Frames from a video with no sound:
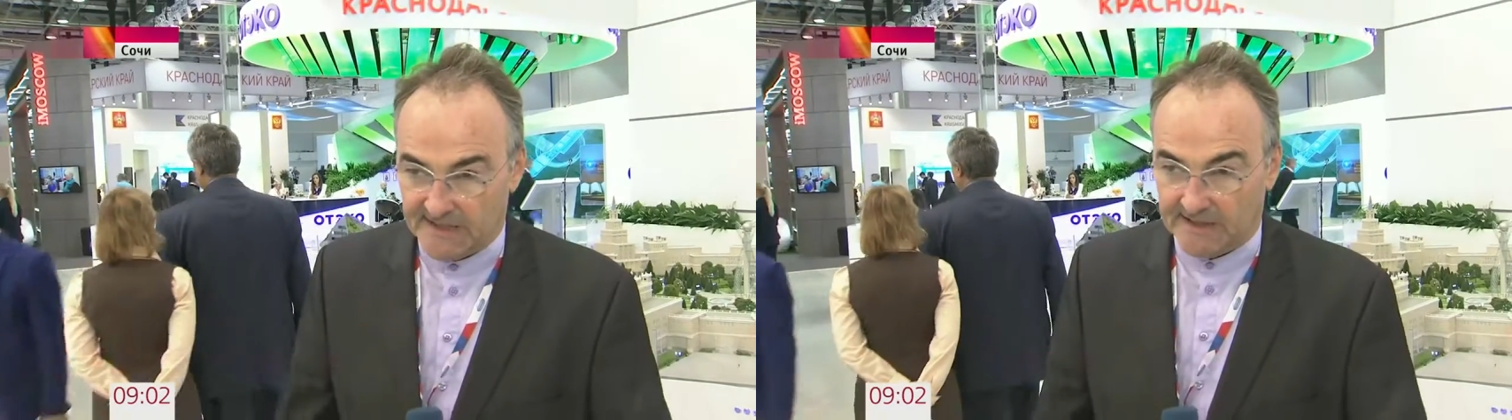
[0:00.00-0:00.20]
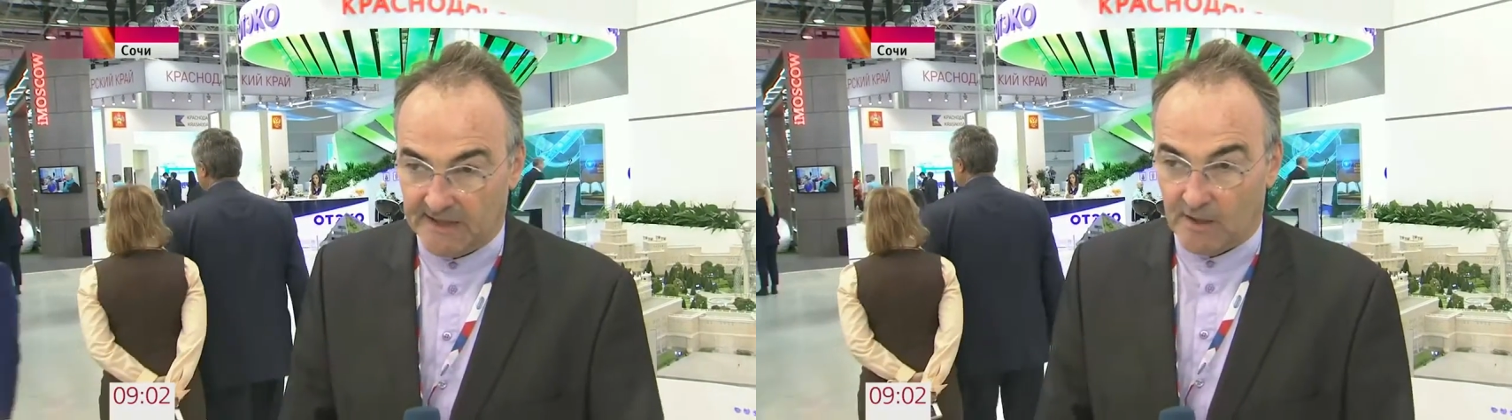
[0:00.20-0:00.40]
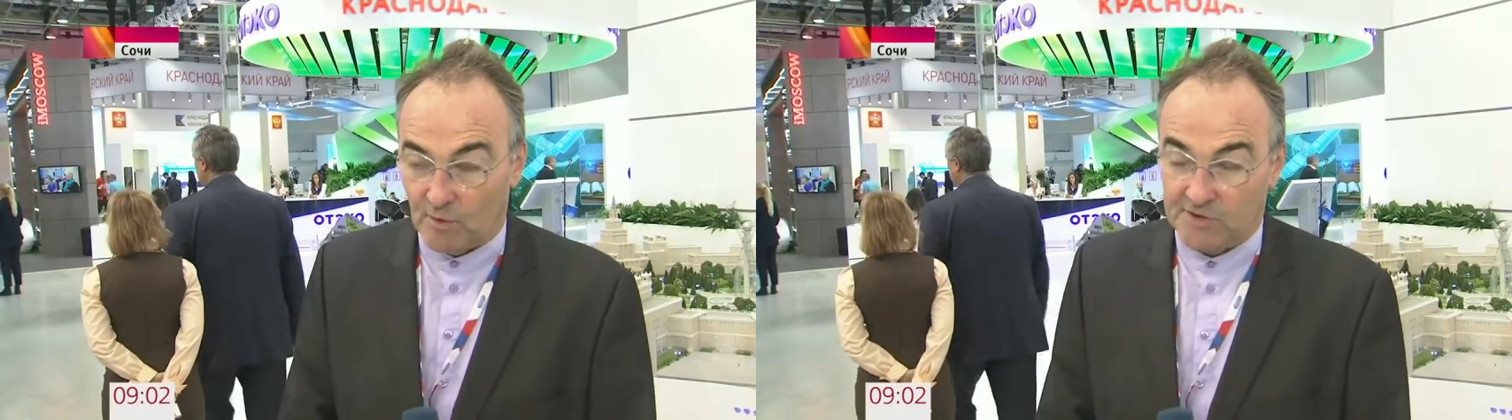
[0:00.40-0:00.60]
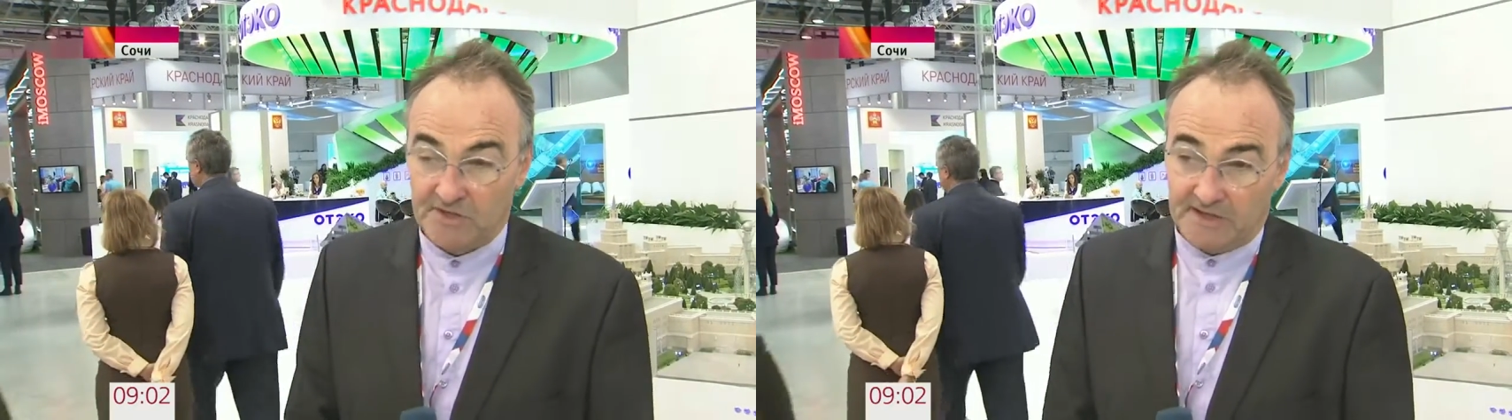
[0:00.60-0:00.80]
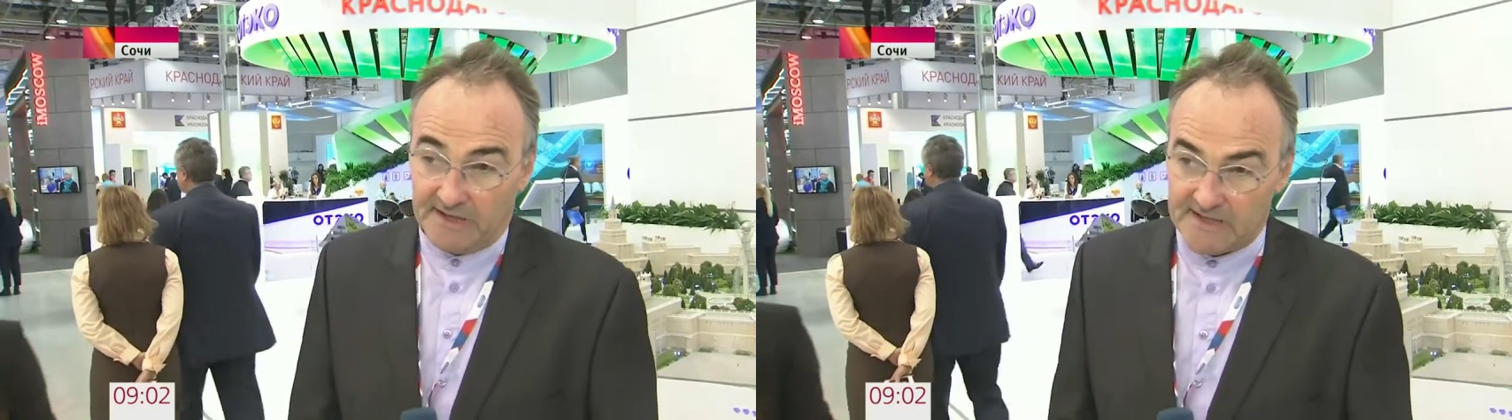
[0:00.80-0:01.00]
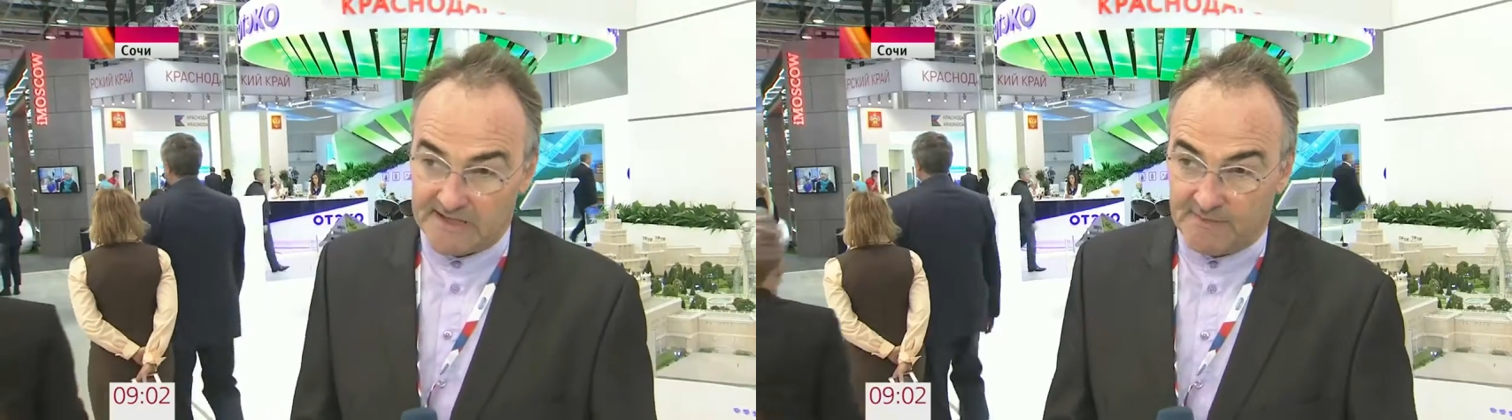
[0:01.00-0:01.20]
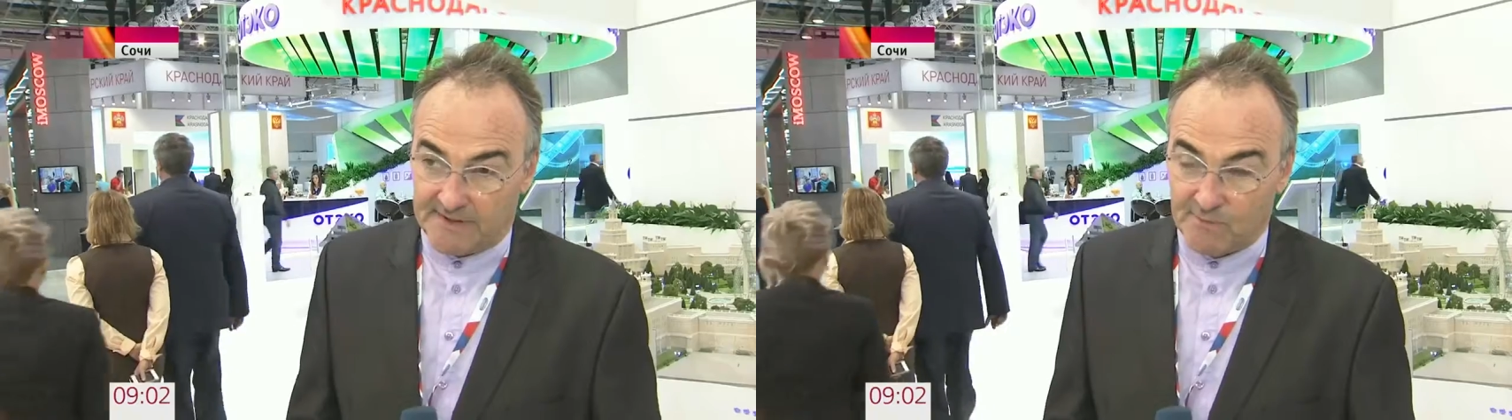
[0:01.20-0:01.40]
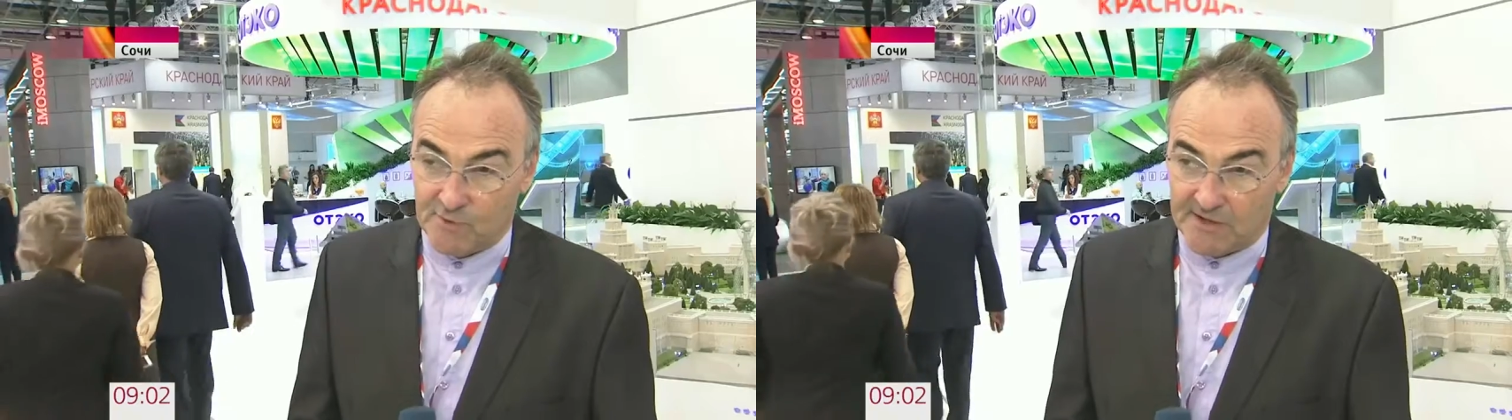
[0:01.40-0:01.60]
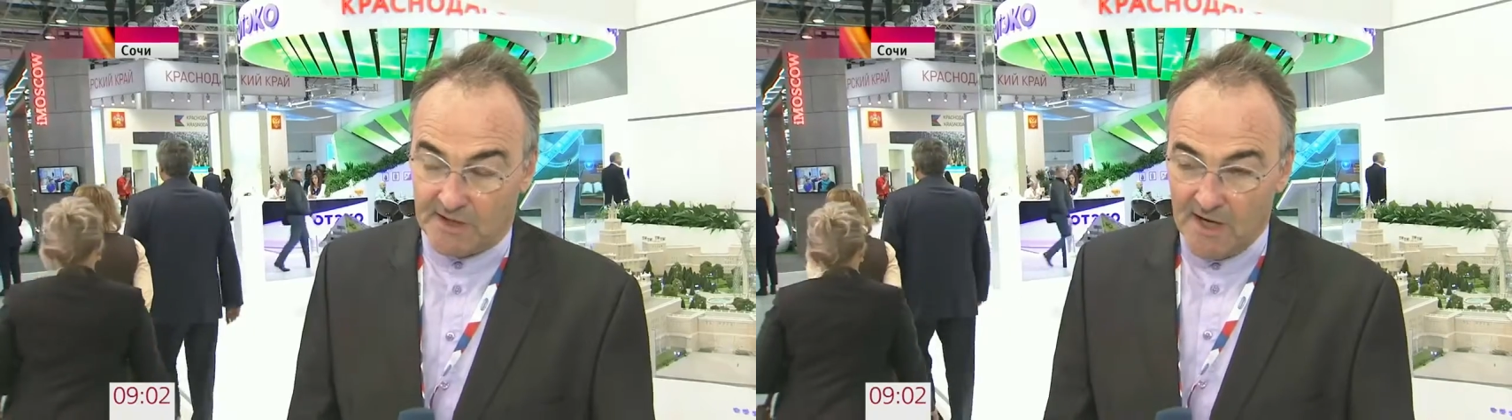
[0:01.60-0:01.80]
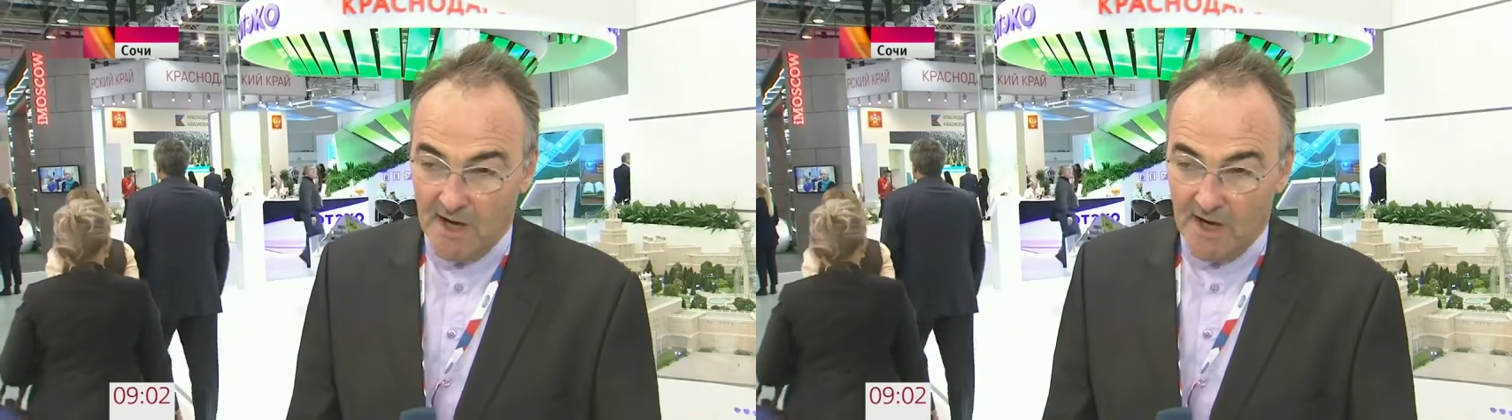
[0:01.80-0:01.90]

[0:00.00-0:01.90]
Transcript: это очень интересно, потому что